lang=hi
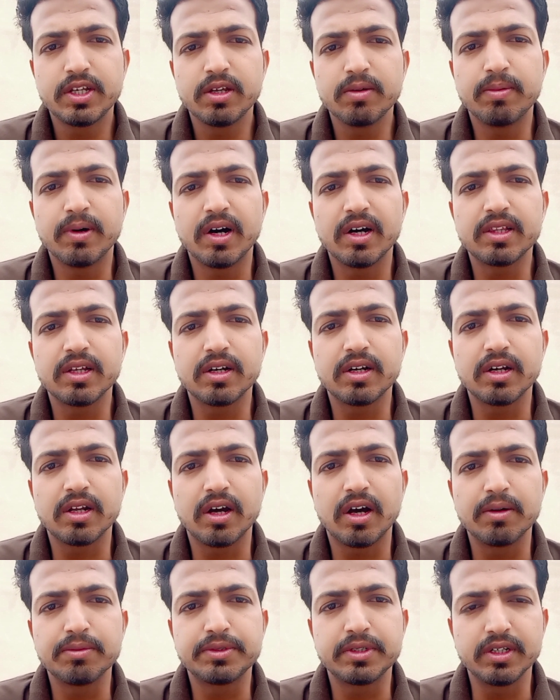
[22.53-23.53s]
अच्छी बात
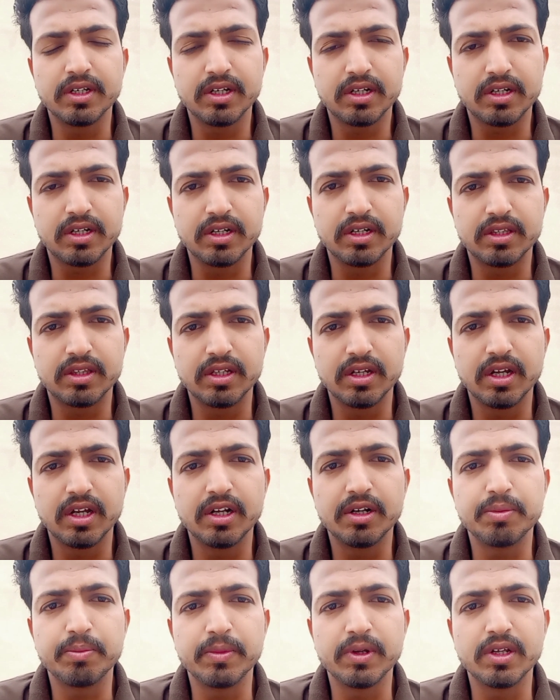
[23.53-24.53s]
अगर आप शेयर करते
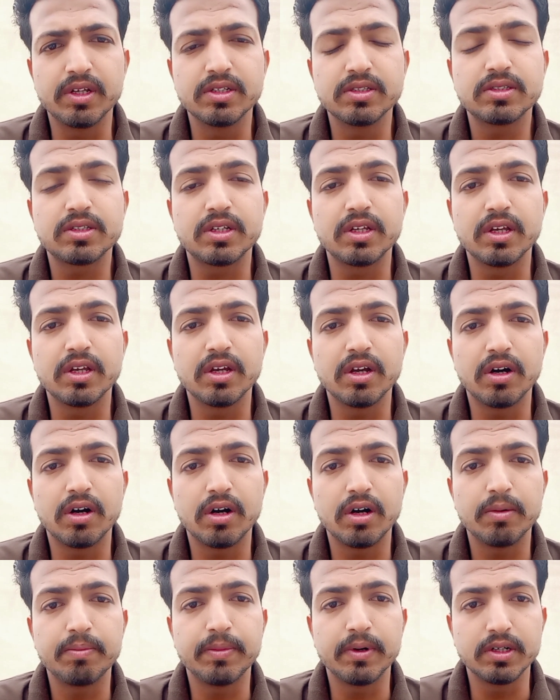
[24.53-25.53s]
हैं इट मीन्स कि
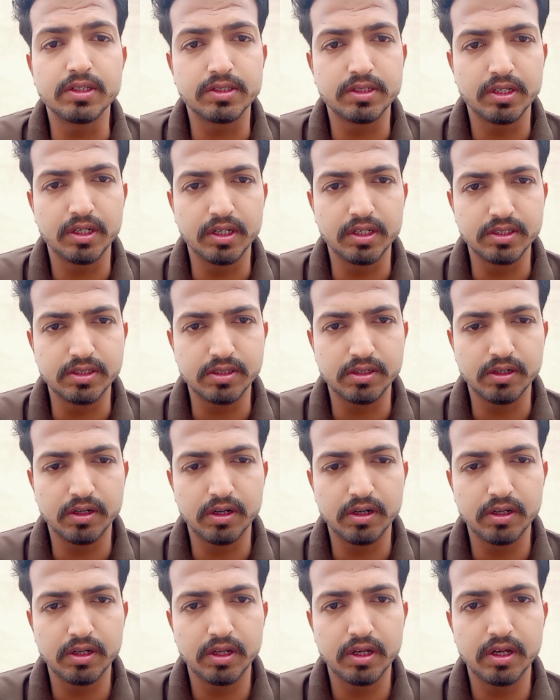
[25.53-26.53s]
आप अच्छे
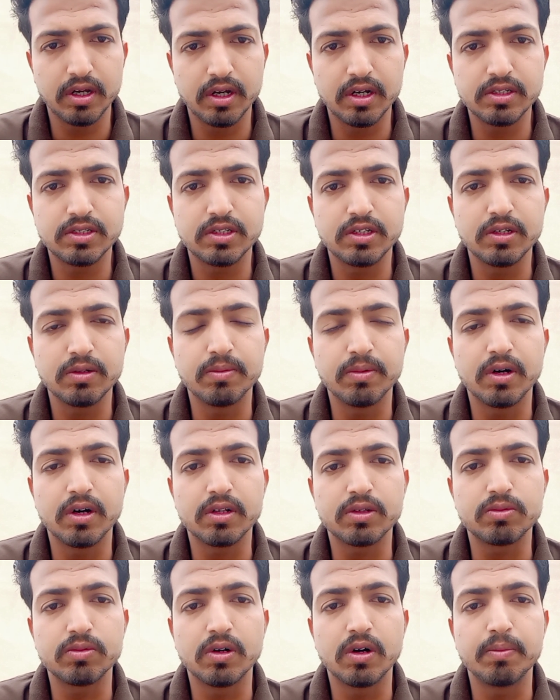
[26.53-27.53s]
इंसान हैं अच्छी
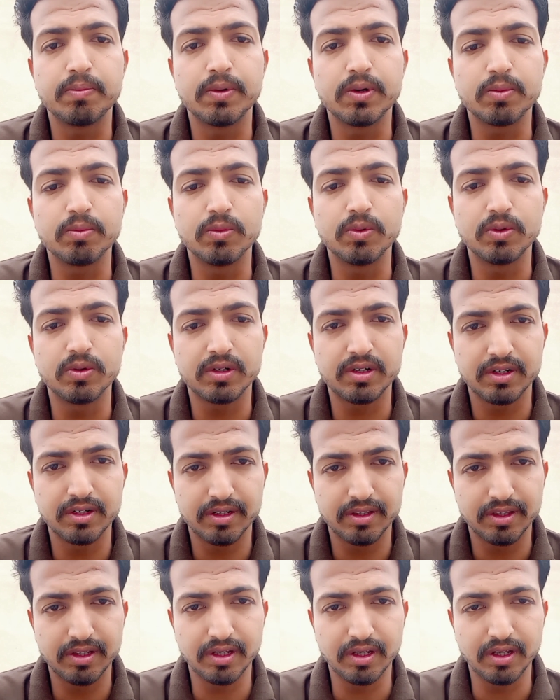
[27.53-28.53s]
बात को आप प्रमोट
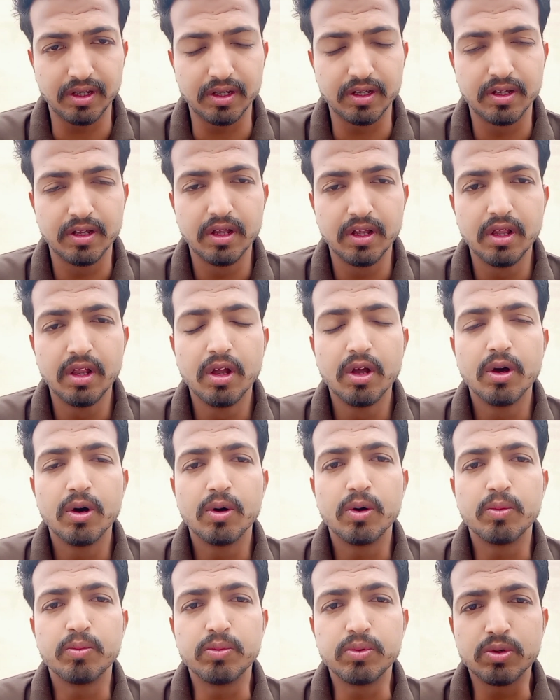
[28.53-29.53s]
करते हैं
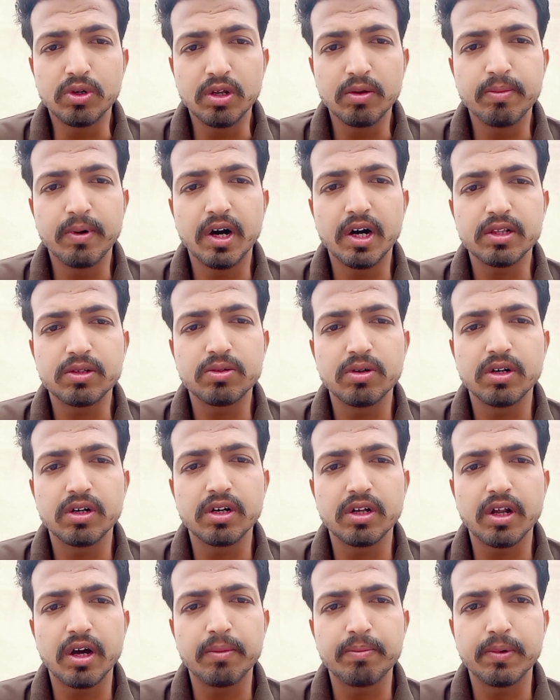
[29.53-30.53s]
बुरी बात को
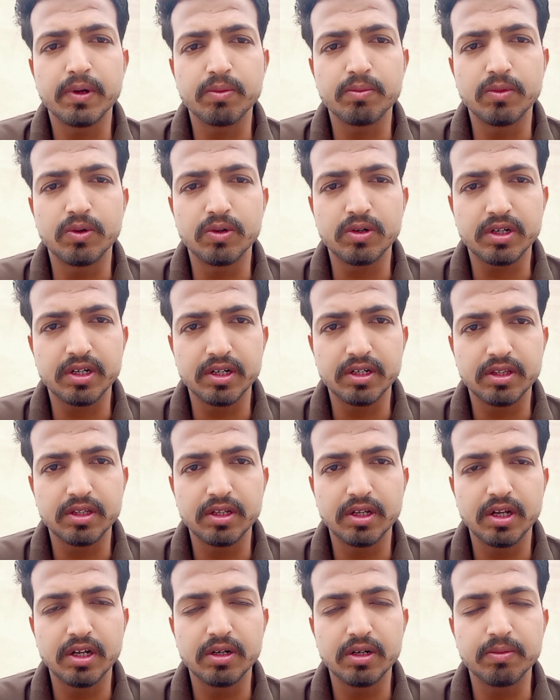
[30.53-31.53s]
अगर आप प्रमोट
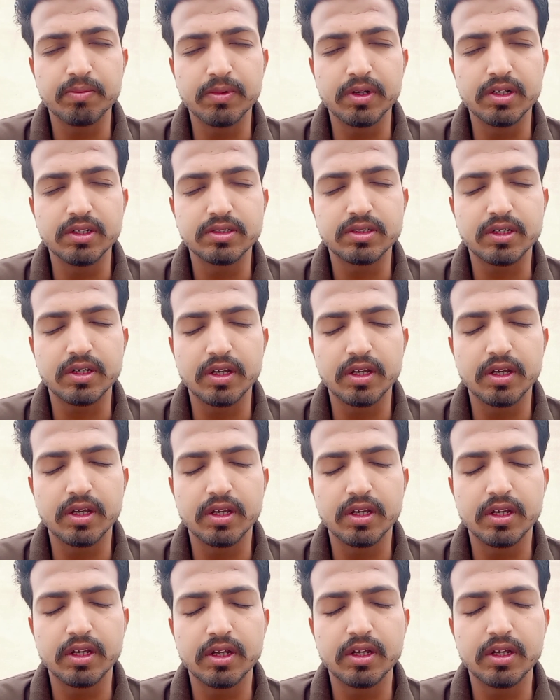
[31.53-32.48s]
करते हैं इट मीन्स के